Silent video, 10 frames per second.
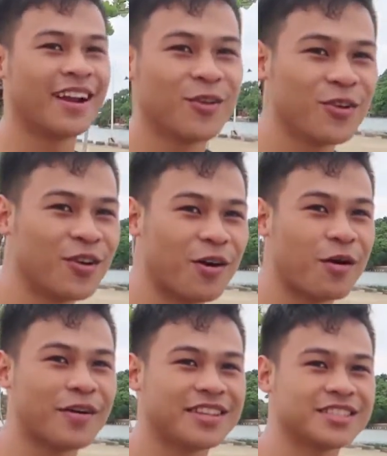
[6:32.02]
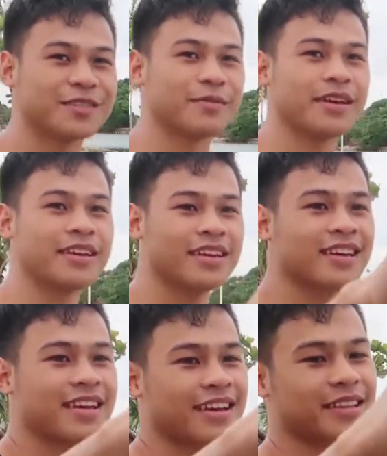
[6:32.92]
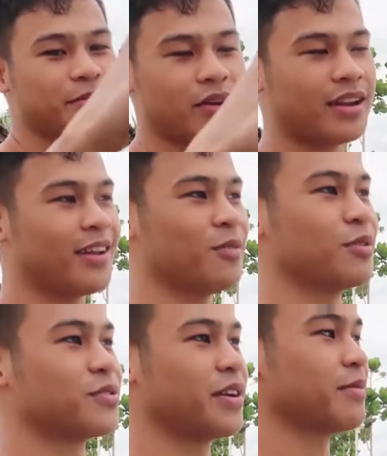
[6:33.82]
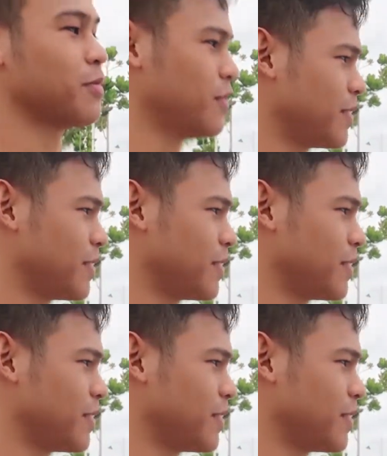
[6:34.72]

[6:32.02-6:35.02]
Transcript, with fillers: Nalulu hawaway shit bay. Kita bro kailangan ko mo drink bro.